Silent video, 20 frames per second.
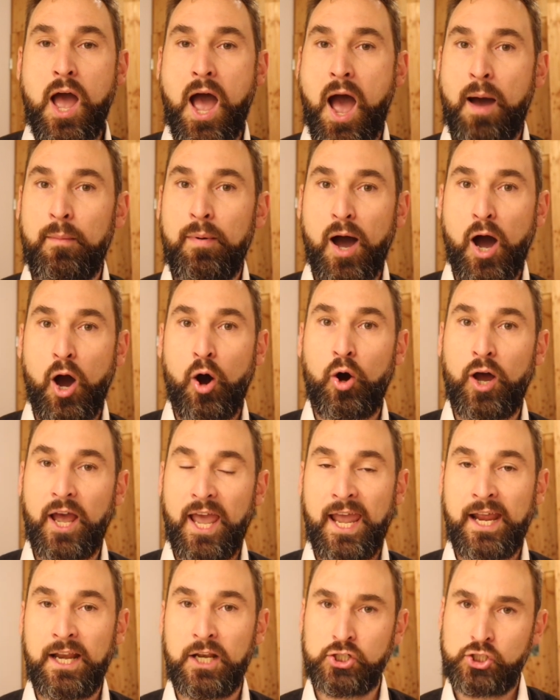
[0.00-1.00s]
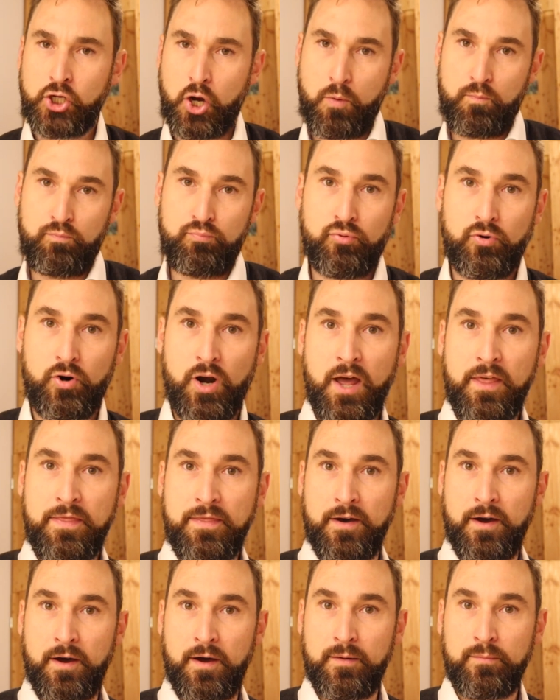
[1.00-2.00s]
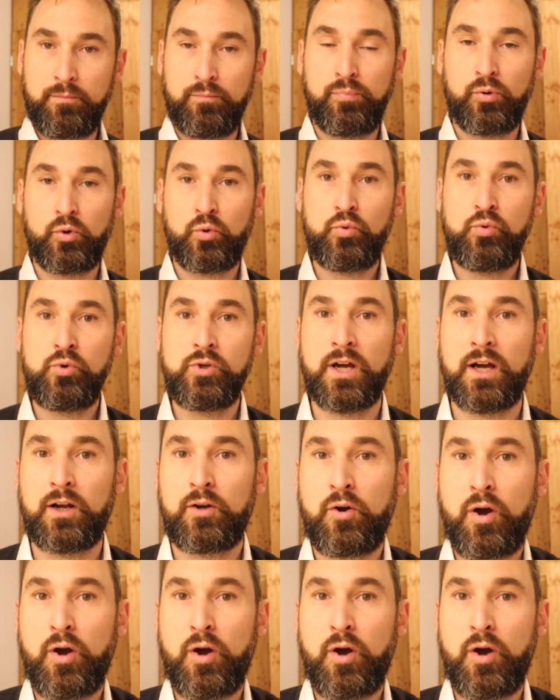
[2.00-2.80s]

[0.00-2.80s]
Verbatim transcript: aber auch Englisch brother, Bruder.